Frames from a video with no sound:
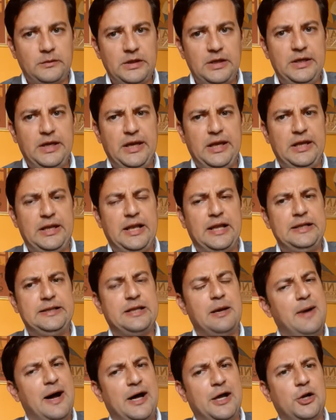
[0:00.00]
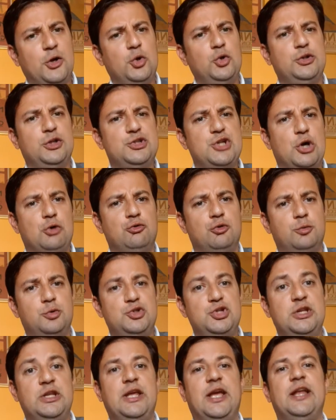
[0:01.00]
eh, il Tabarro di Giacomo
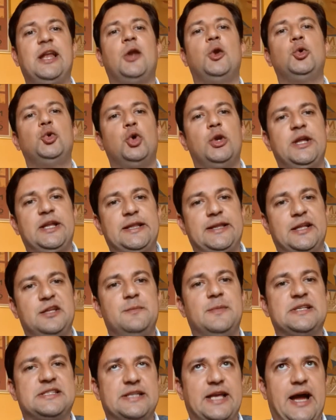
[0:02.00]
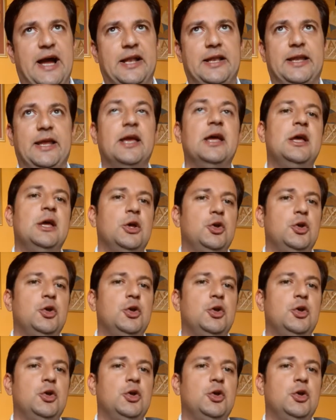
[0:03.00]
Puccini e la Lodoletta di Mascagni.